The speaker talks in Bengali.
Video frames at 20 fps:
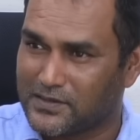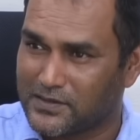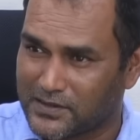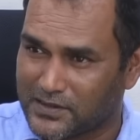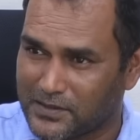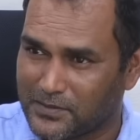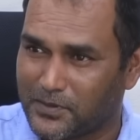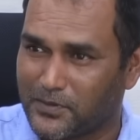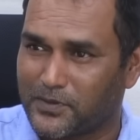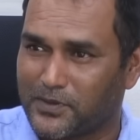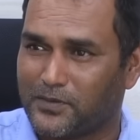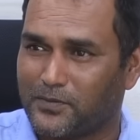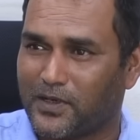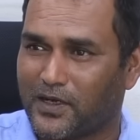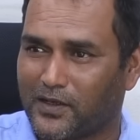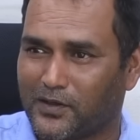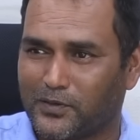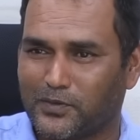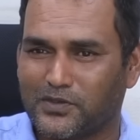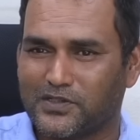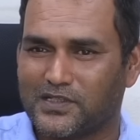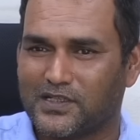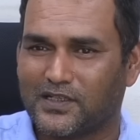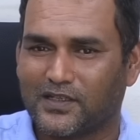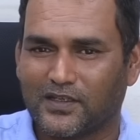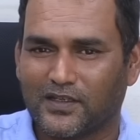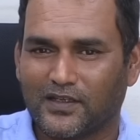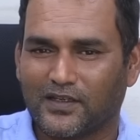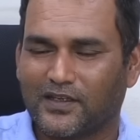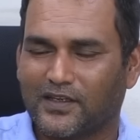যে সেভাবে যে ভালো বুঝে
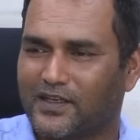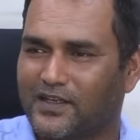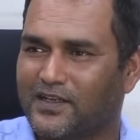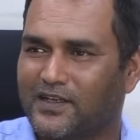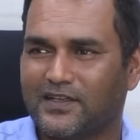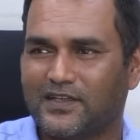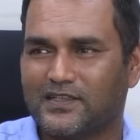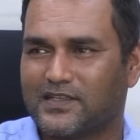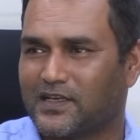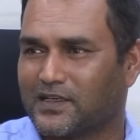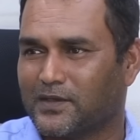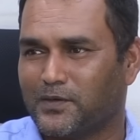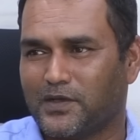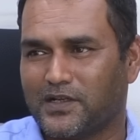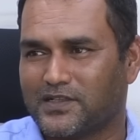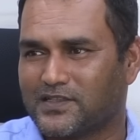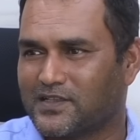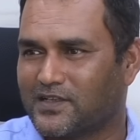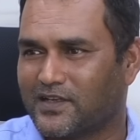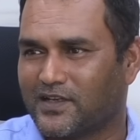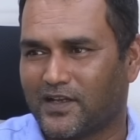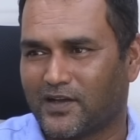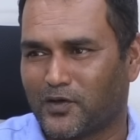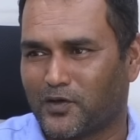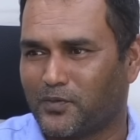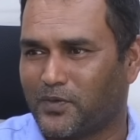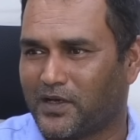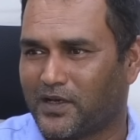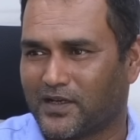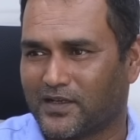এটা দিয়ে সাকিবুল হাসানের
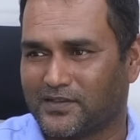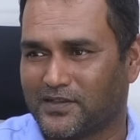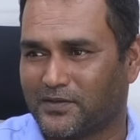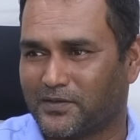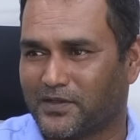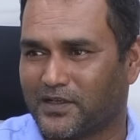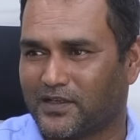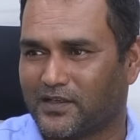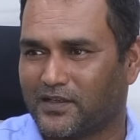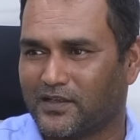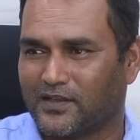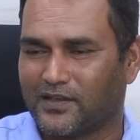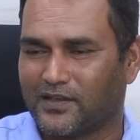রেকর্ড ভাঙা যাবে না